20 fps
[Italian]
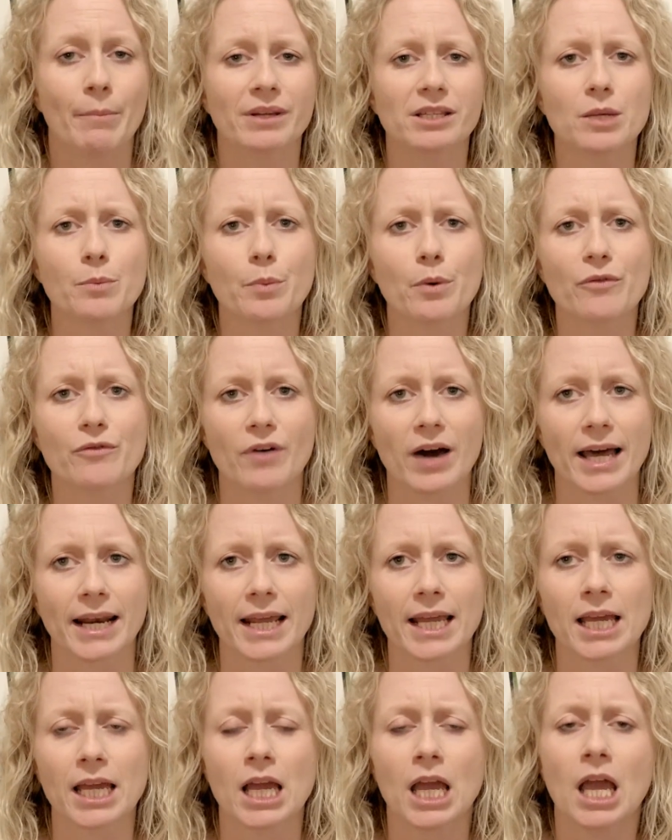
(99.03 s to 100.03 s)
ma si può
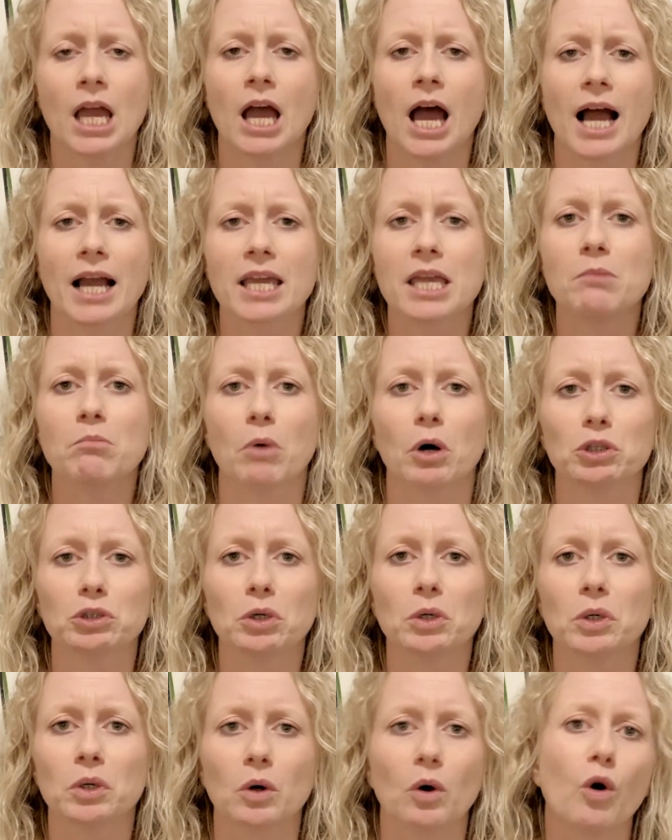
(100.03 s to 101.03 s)
fare anche in
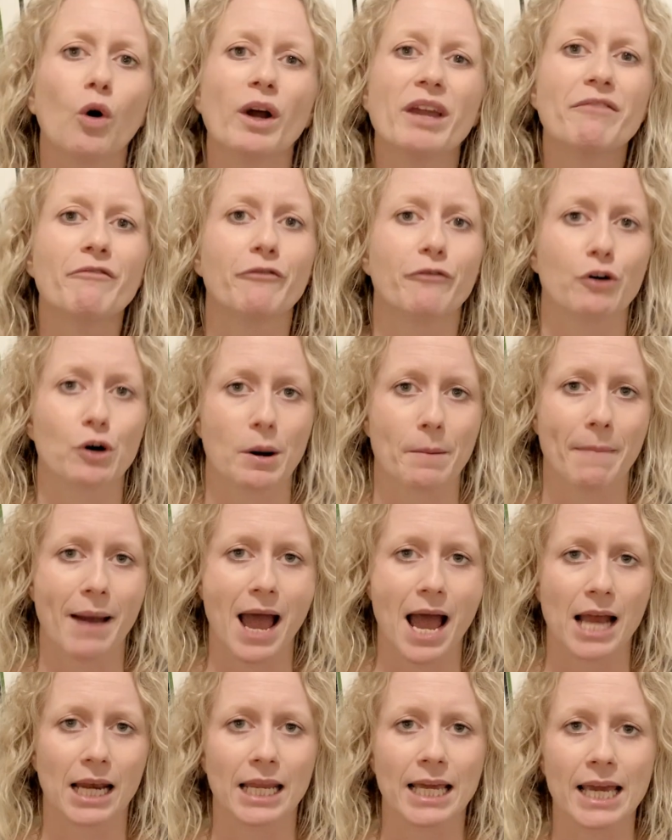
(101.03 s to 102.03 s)
modo
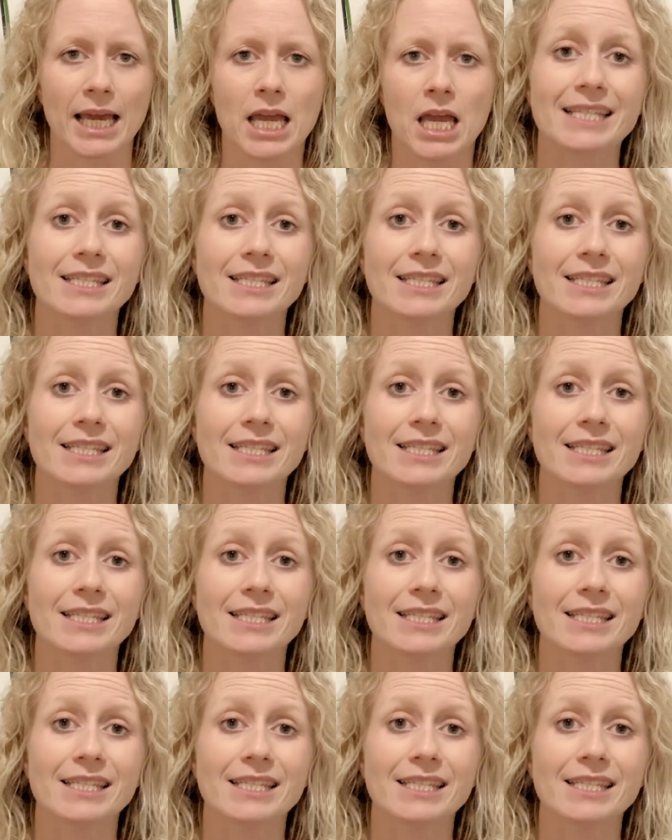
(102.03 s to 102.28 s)
informale.